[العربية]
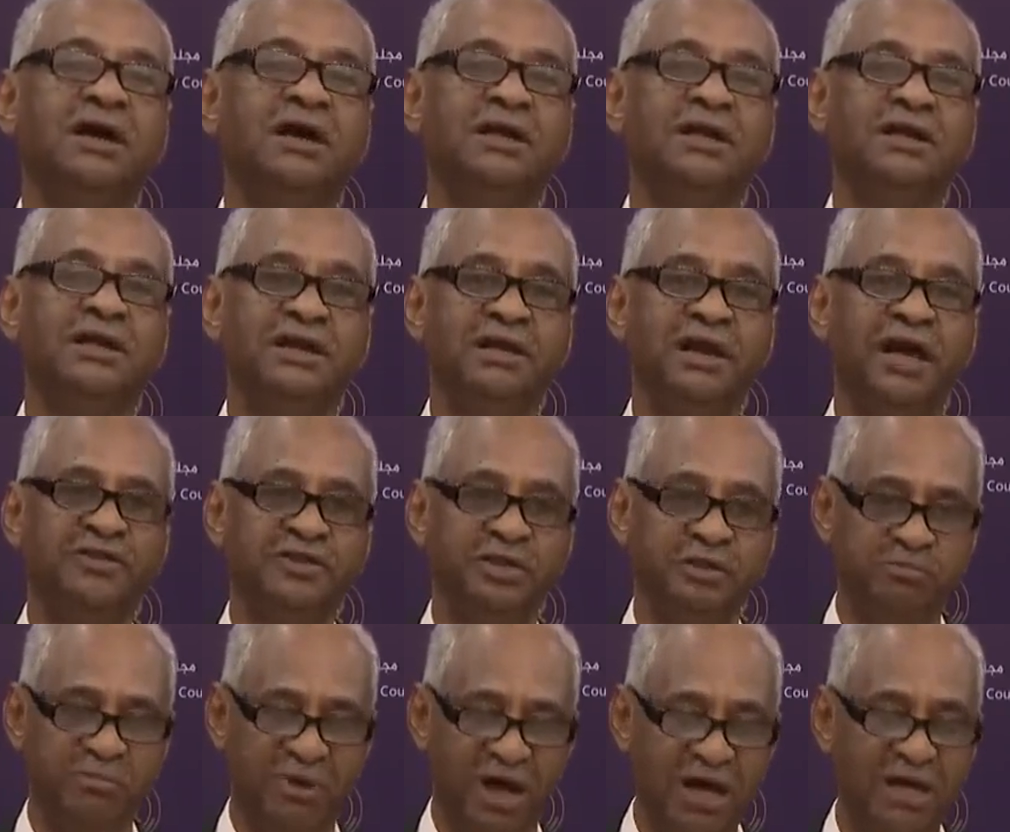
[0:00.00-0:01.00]

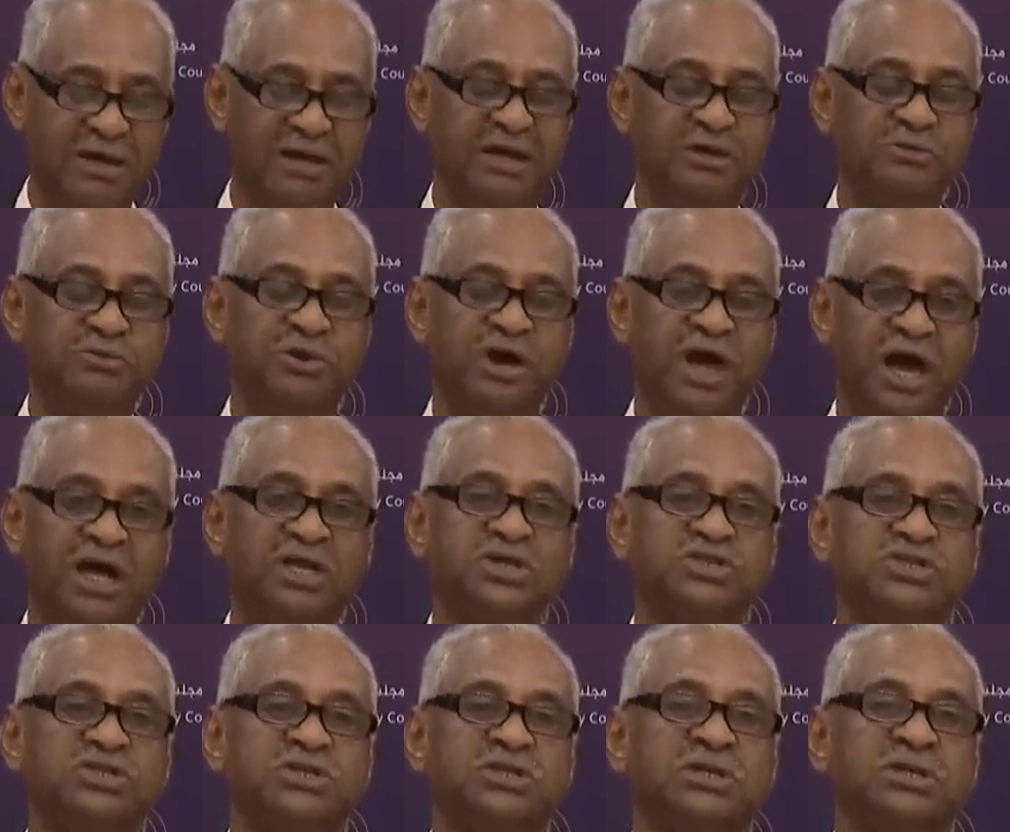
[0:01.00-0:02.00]
للأطباء لأنه
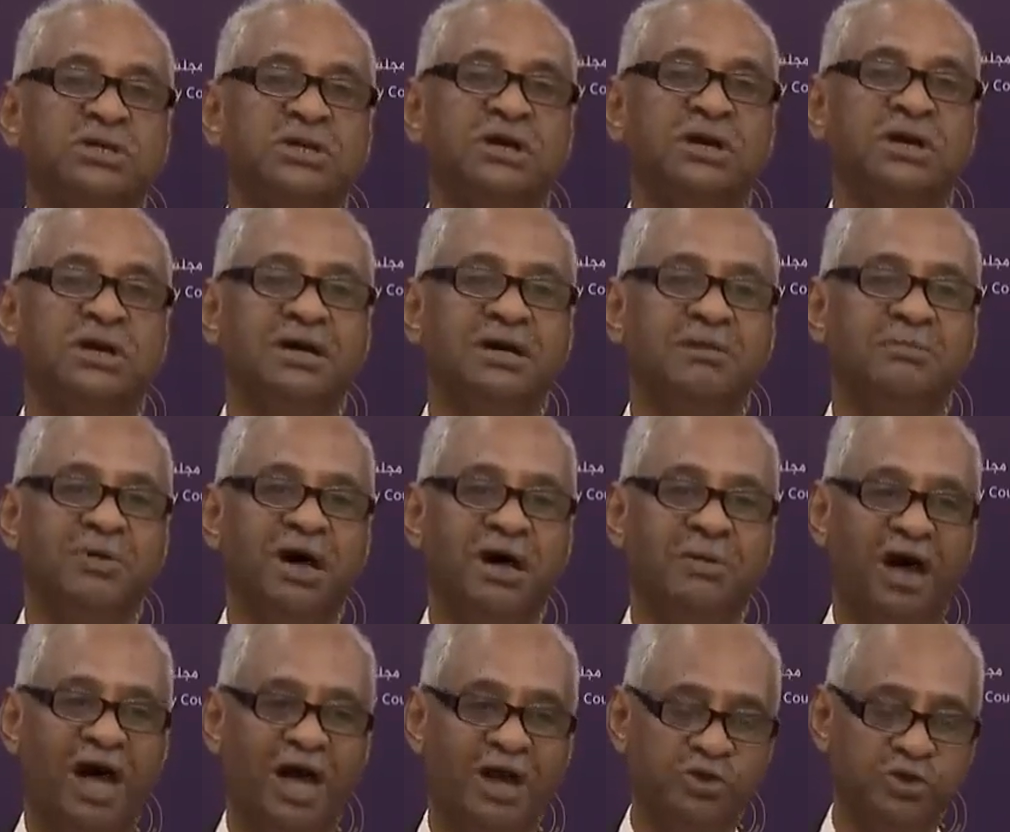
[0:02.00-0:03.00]
ناقش مع
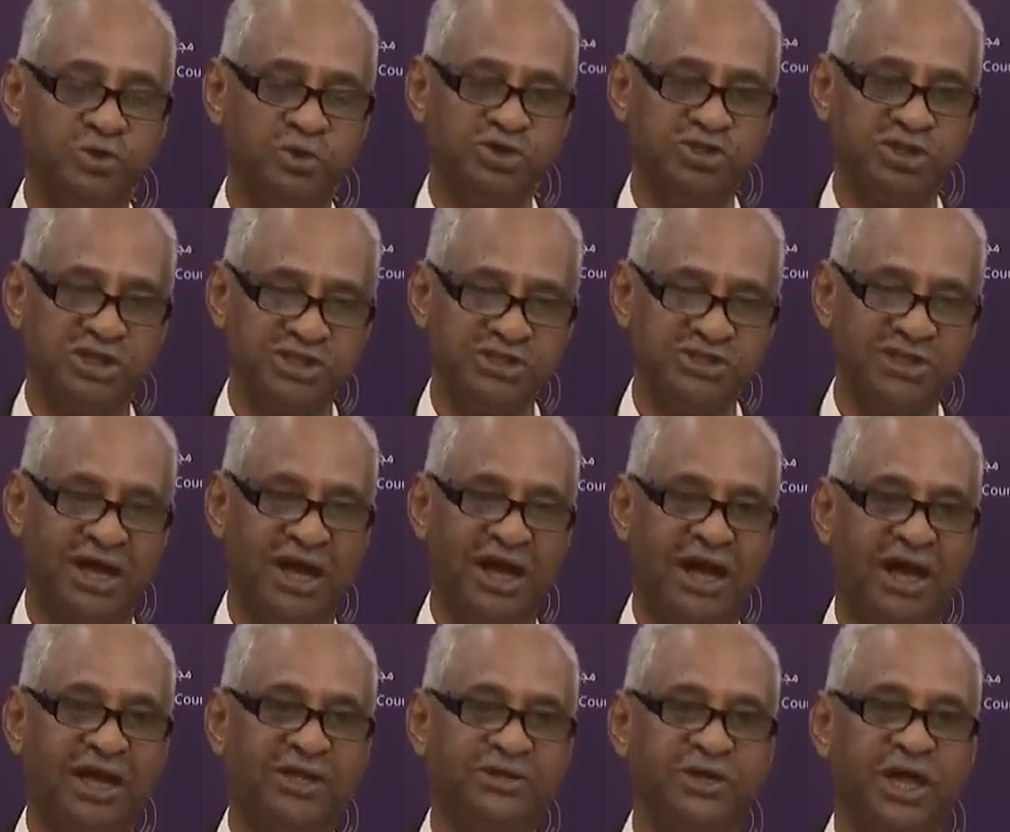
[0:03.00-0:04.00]
معارض وزير
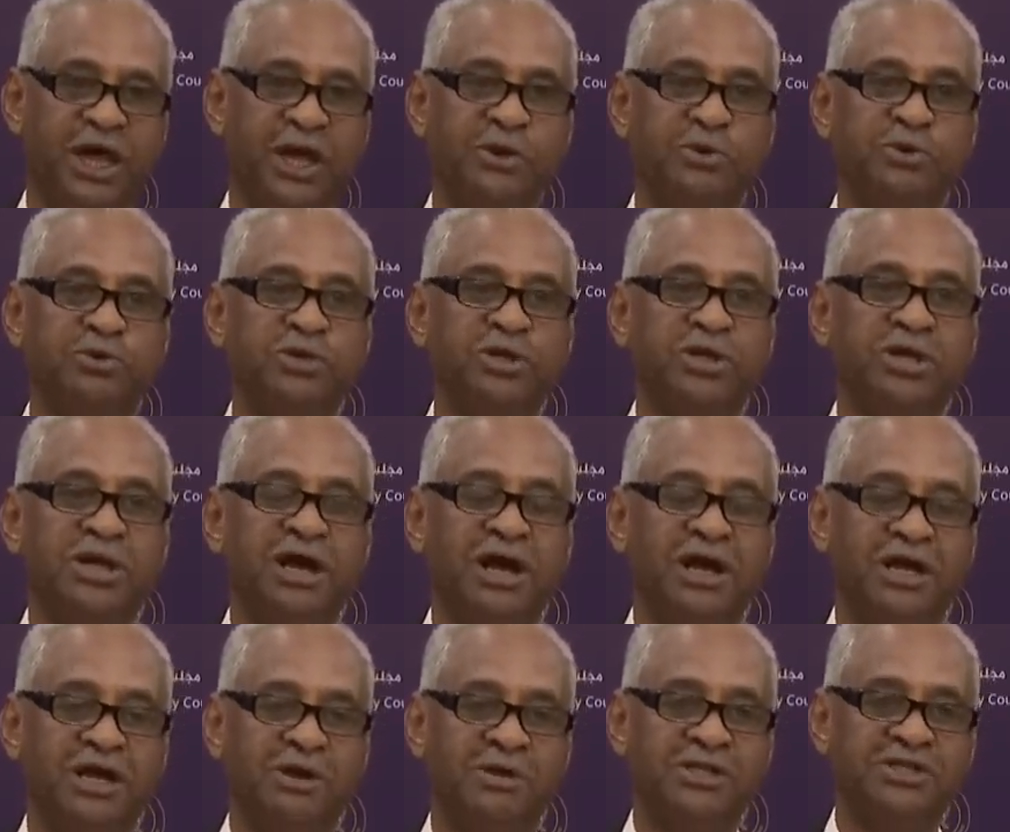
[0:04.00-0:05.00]
الصحة عن تعرض
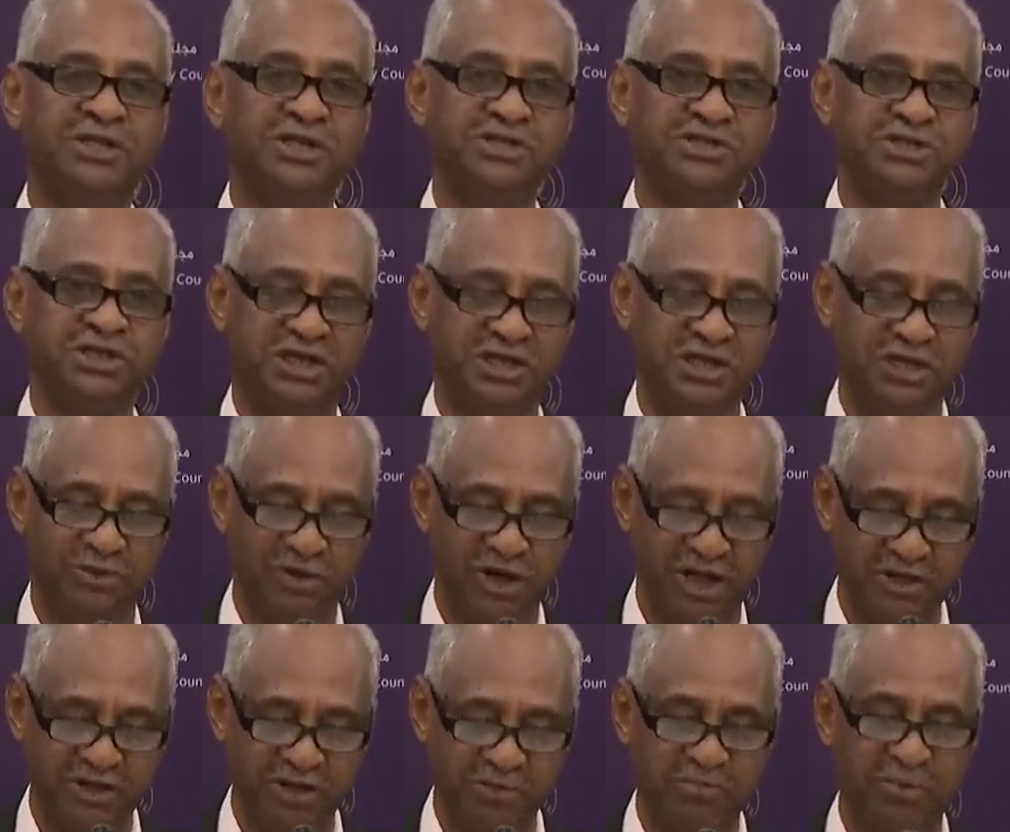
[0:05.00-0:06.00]
الكوادر الصحية
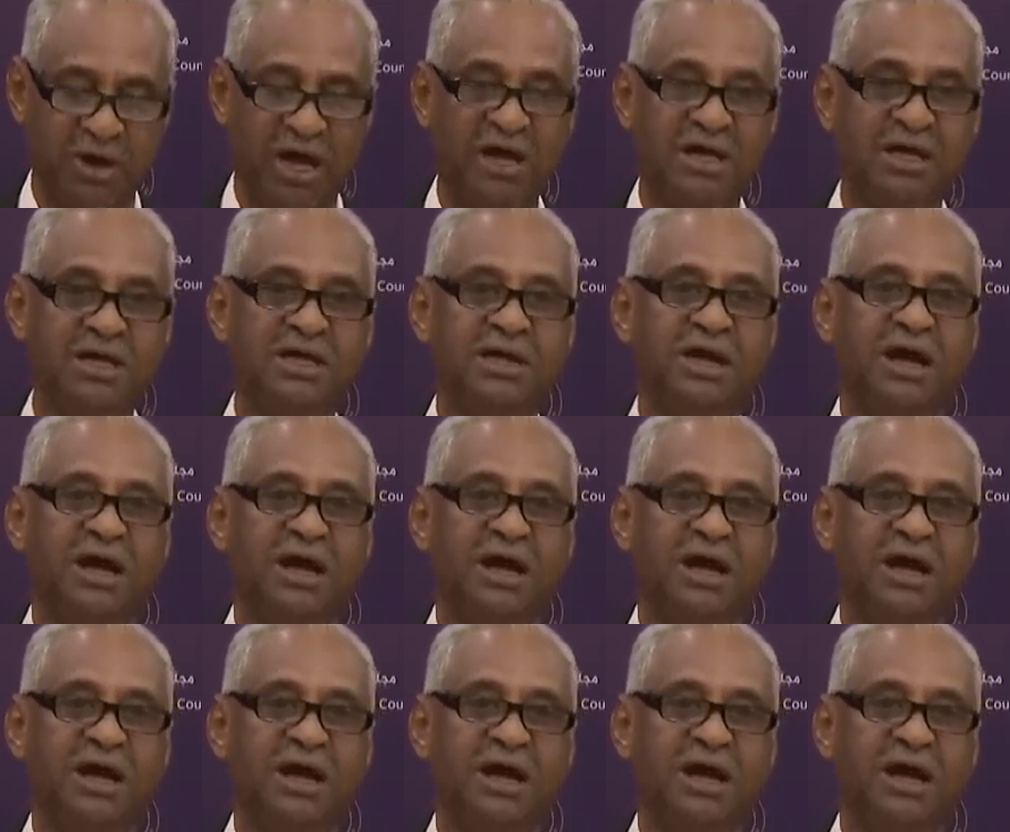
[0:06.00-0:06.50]
والأطباء